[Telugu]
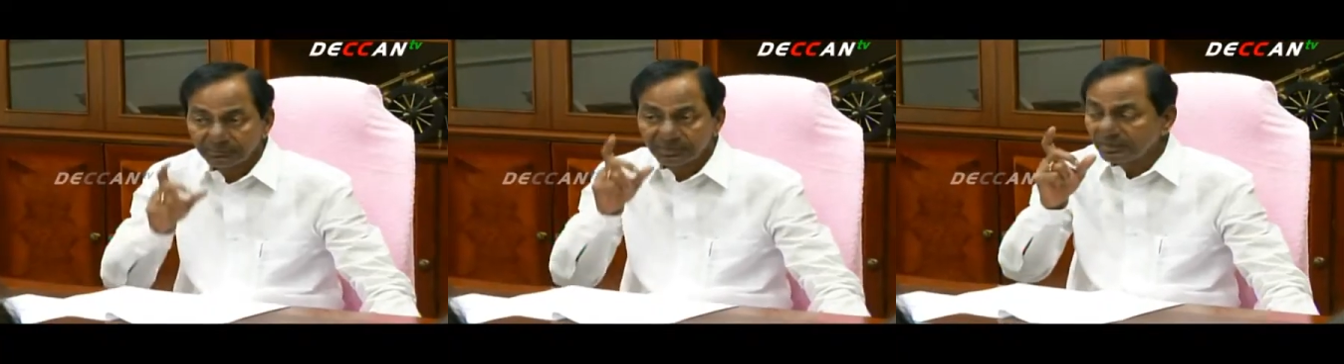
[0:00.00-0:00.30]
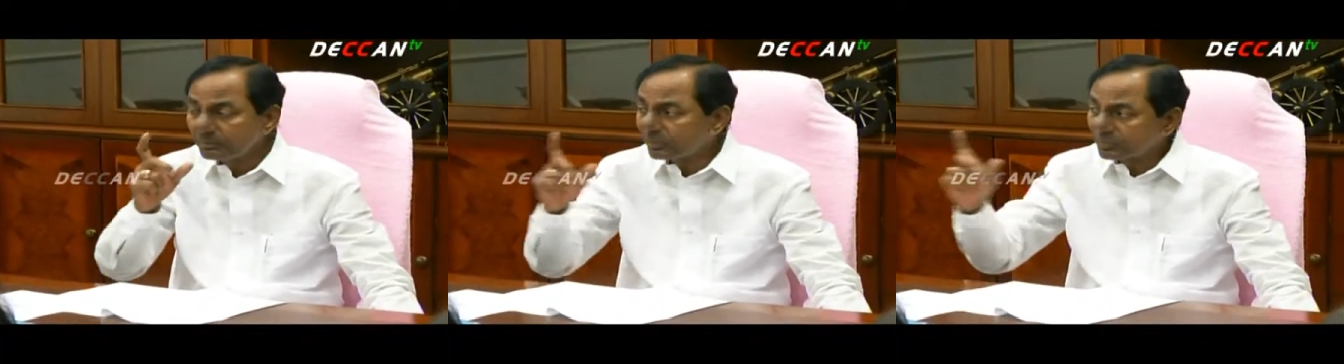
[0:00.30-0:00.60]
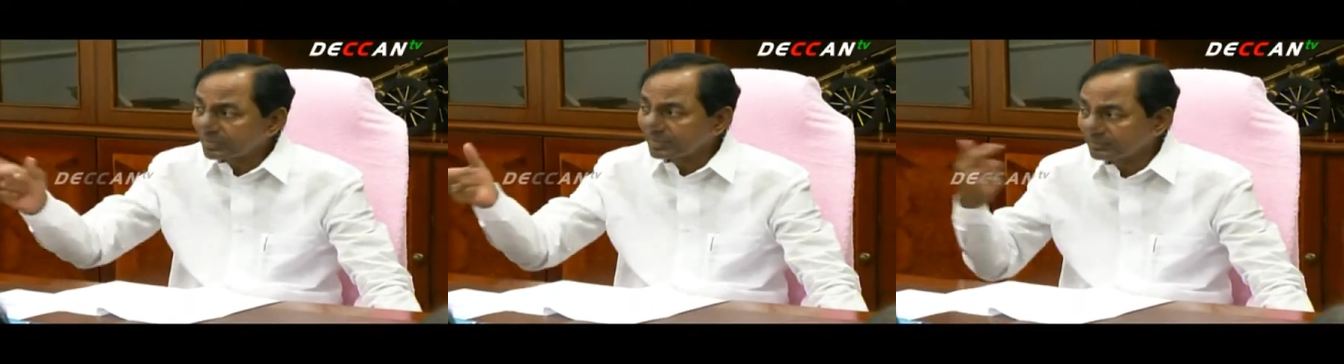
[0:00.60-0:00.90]
రాష్ట్రంలో
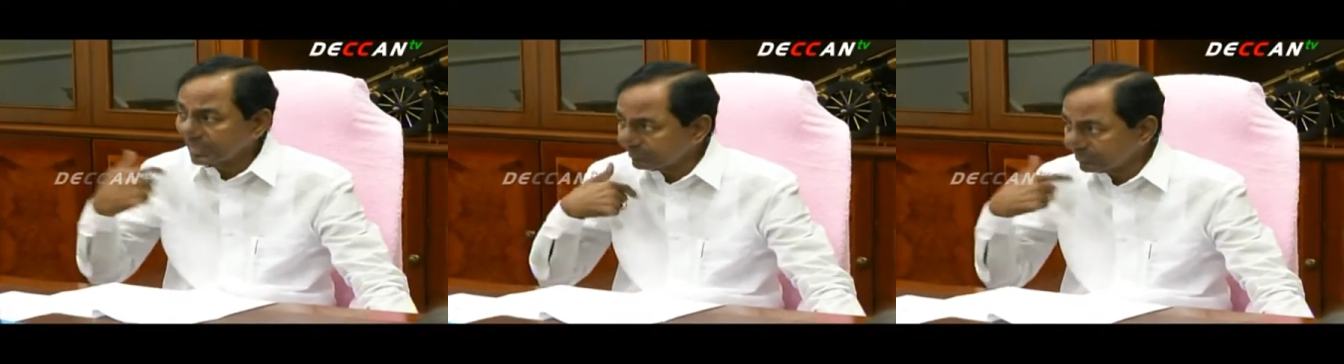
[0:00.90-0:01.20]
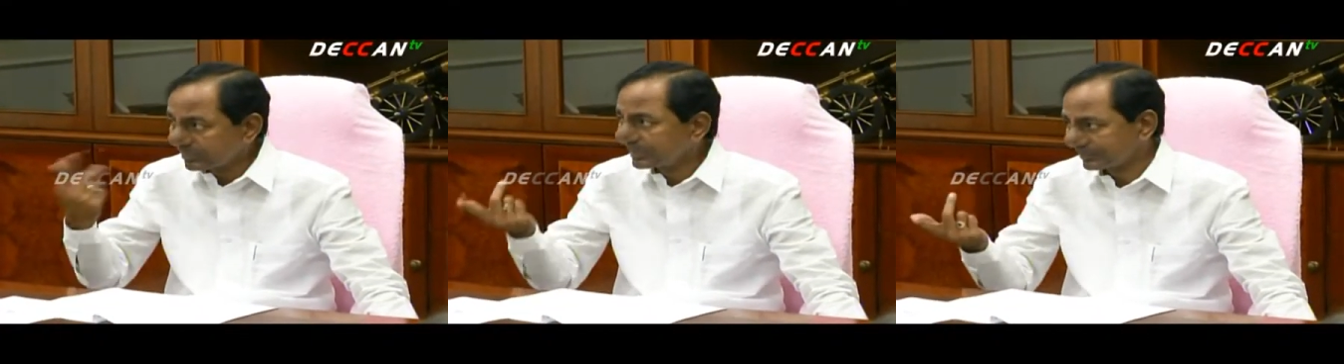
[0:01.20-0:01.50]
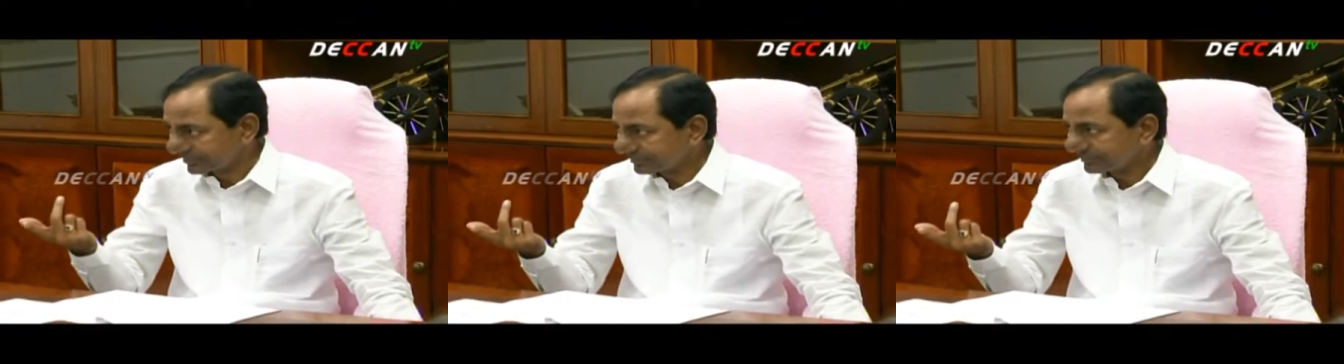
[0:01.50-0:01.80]
భూ రికార్డుల
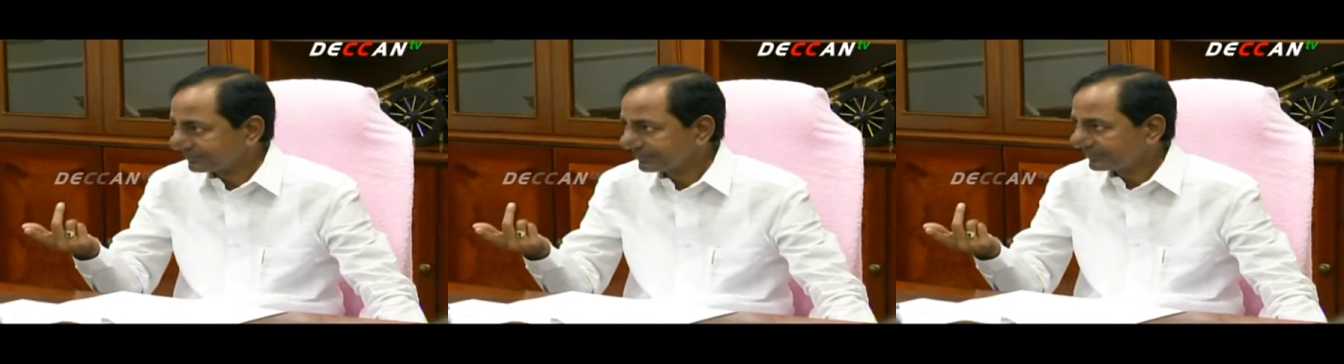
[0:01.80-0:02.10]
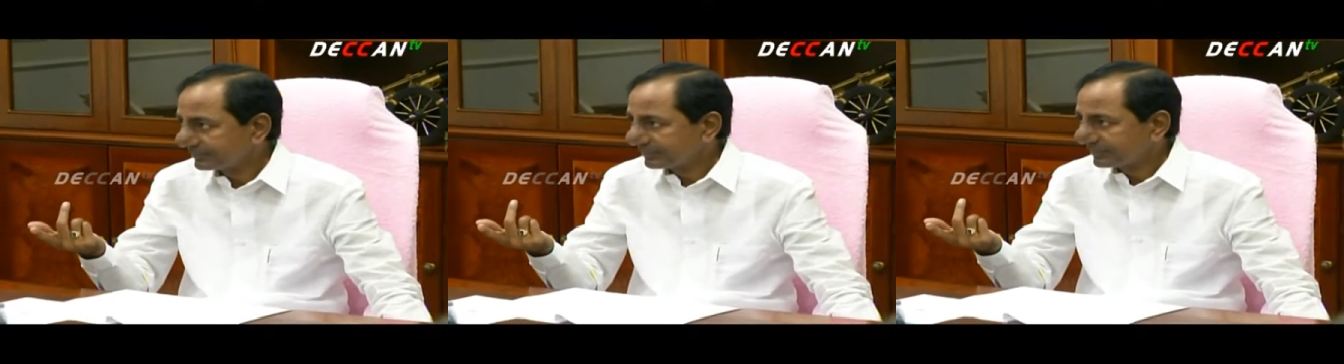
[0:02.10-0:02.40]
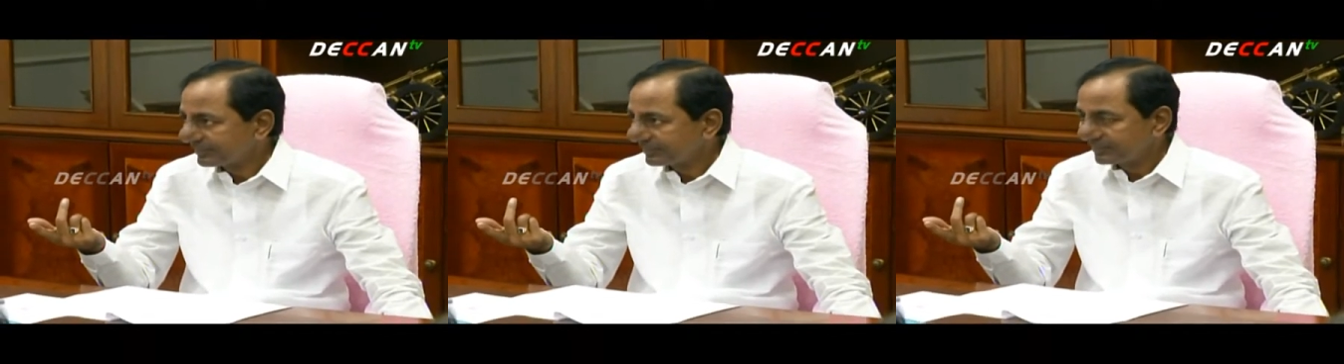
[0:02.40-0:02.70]
ప్రక్షాళన కార్యక్రమం
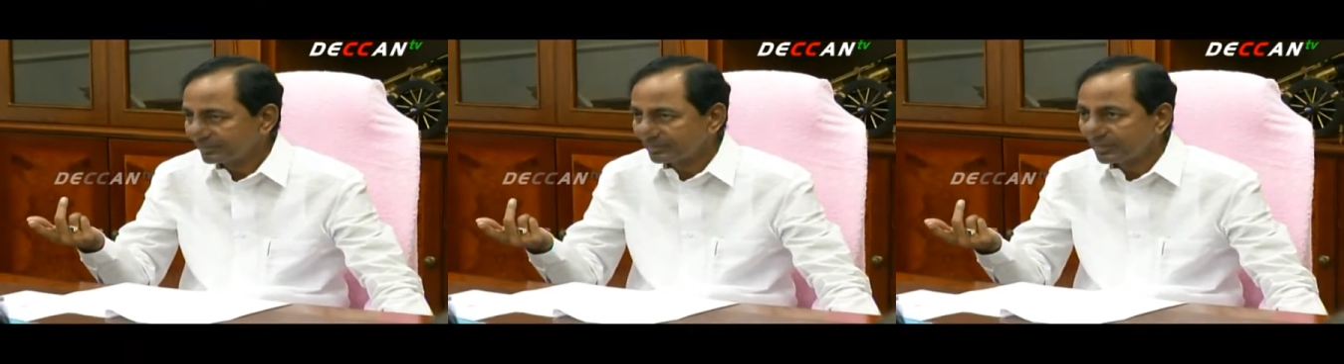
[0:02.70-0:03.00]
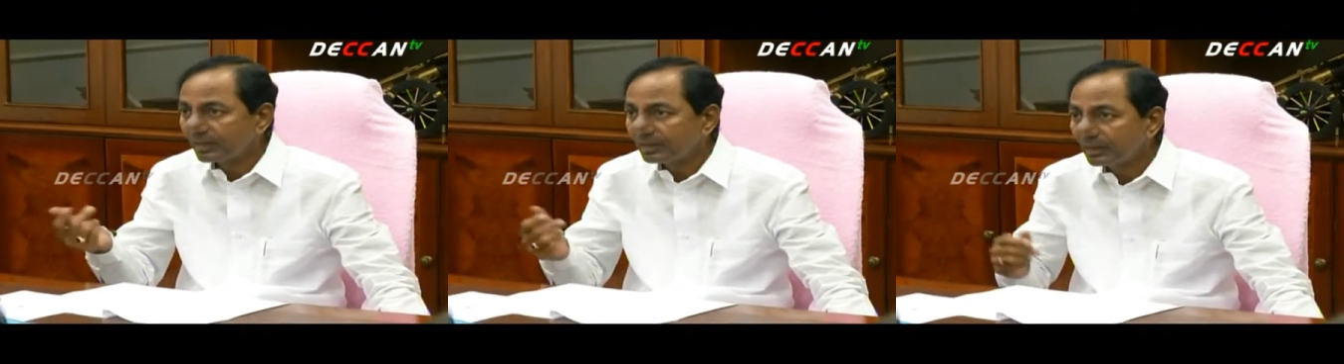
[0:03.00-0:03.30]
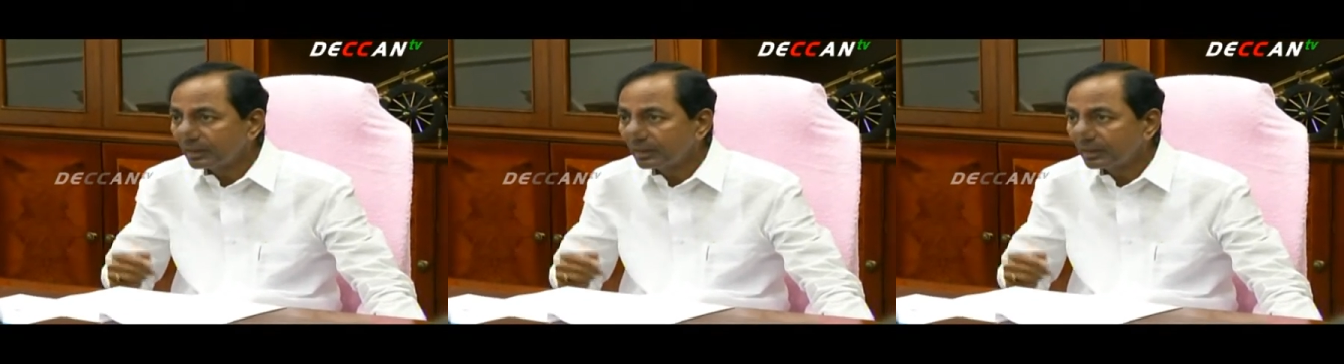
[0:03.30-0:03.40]
ఆశించిన లక్ష్యానికి